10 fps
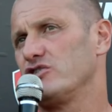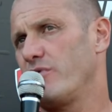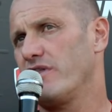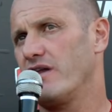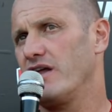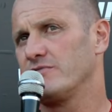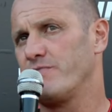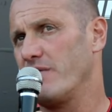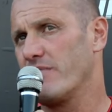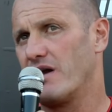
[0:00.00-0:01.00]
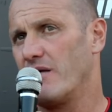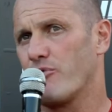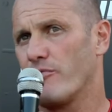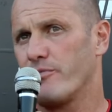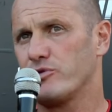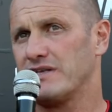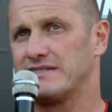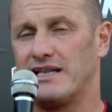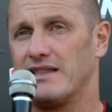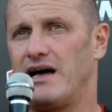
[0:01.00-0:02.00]
di esprimere le proprie
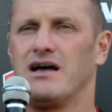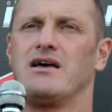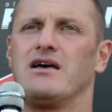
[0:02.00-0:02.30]
potenzialità.